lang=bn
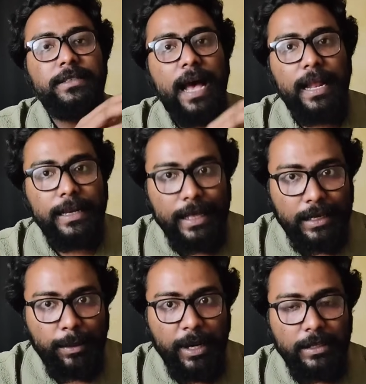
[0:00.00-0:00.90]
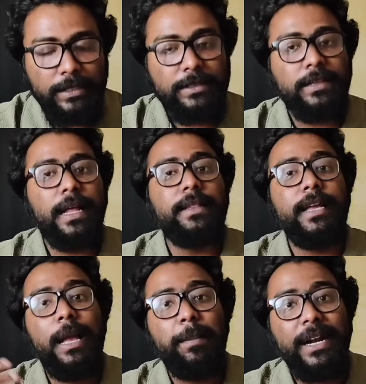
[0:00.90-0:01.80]
যা আর্লি এস্টিমেট দিচ্ছে তার
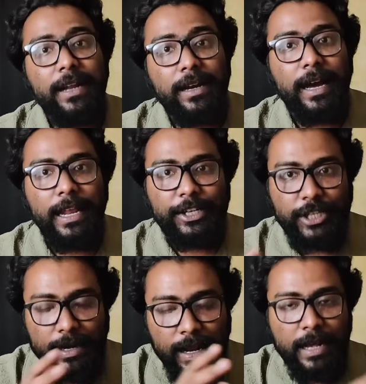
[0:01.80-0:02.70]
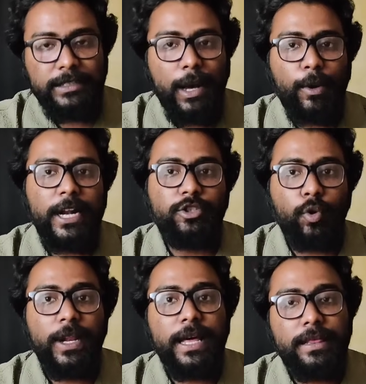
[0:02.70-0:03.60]
থেকে বেটার কালেকশন জওয়ানের
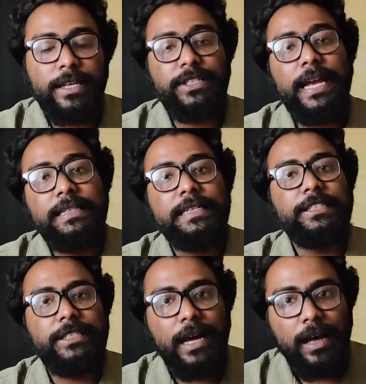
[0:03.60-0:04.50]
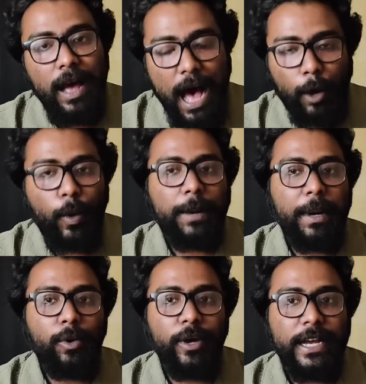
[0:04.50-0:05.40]
চলে আসছে সেই জিনিসটা আরও
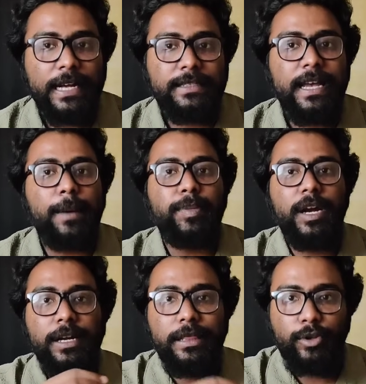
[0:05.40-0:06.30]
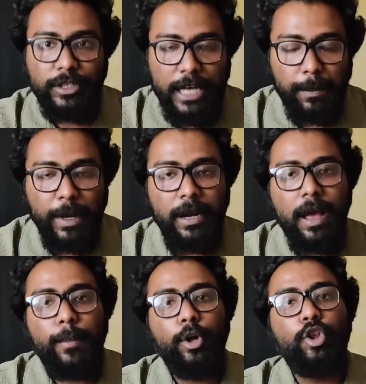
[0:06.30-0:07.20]
একবার হয়ে গেছে আপনারা নিশ্চয়ই জানবেন
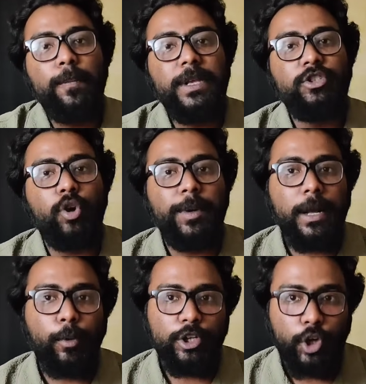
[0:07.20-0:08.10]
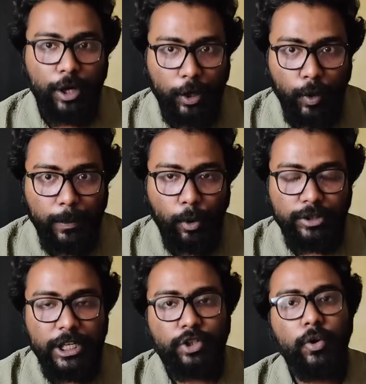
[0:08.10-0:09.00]
প্রথম দিন ছবিটা পঁয়ষট্টি কোটি
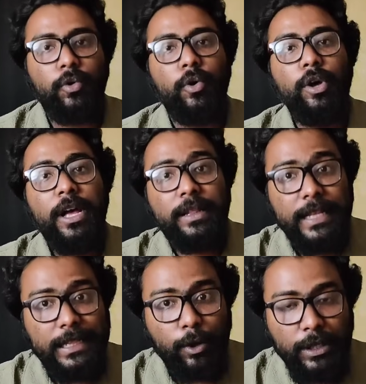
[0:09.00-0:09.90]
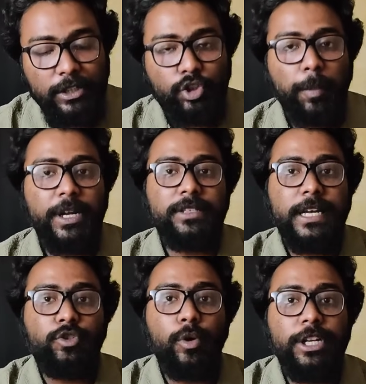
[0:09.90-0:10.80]
পঞ্চাশ লক্ষ দ্বিতীয় দিন ছবিটা
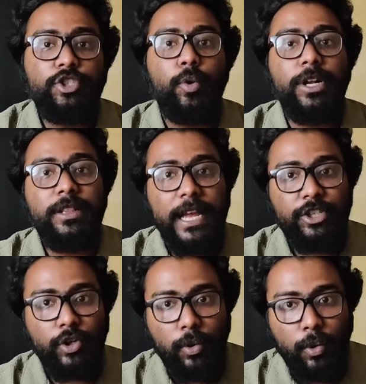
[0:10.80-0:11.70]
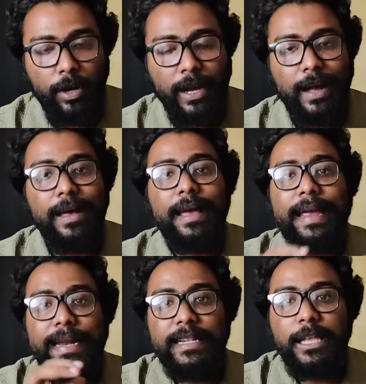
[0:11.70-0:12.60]
ছেচল্লিশ কোটি তেইশ লক্ষ টাকা
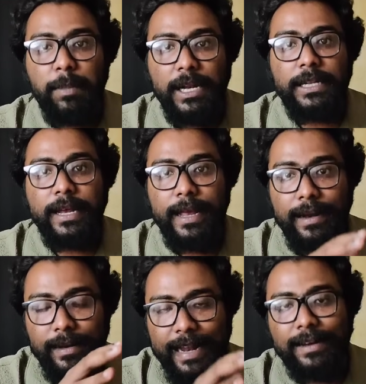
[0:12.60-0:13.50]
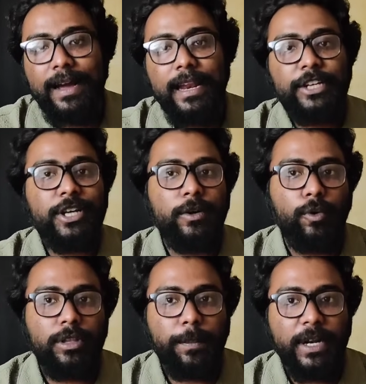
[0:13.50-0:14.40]
হিন্দি বেল থেকে নেট কালেকশন
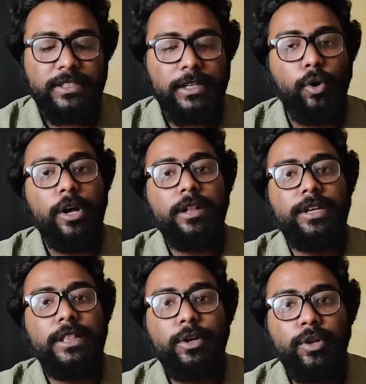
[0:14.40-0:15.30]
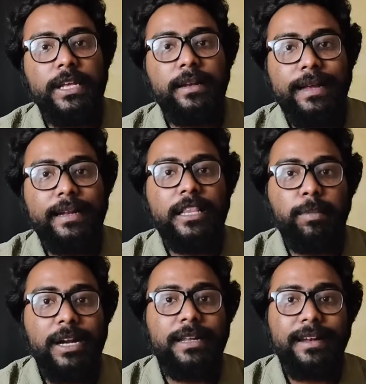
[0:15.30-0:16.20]
করতে পেরেছিল তৃতীয় দিন হিন্দি
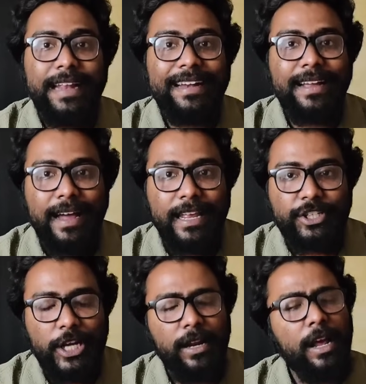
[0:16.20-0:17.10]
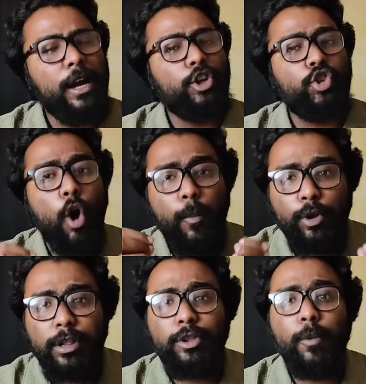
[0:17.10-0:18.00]
বেল্টের নেট কালেকশন
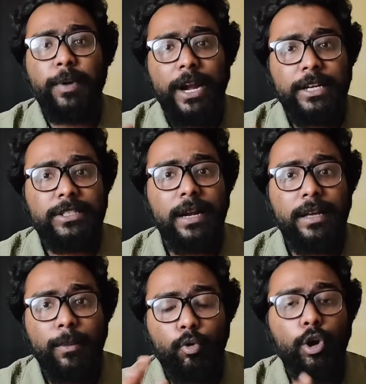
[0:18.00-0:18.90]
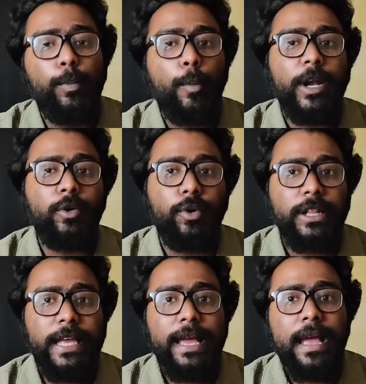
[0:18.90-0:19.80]
সমস্ত প্রেডিকশনকে ভুল প্রমাণ করে
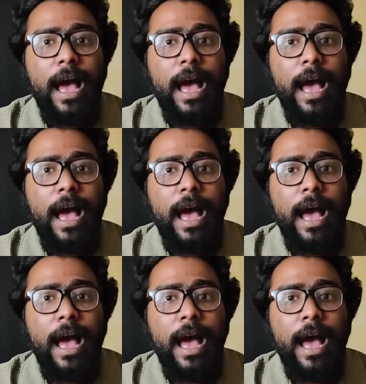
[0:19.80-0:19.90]
দিয়ে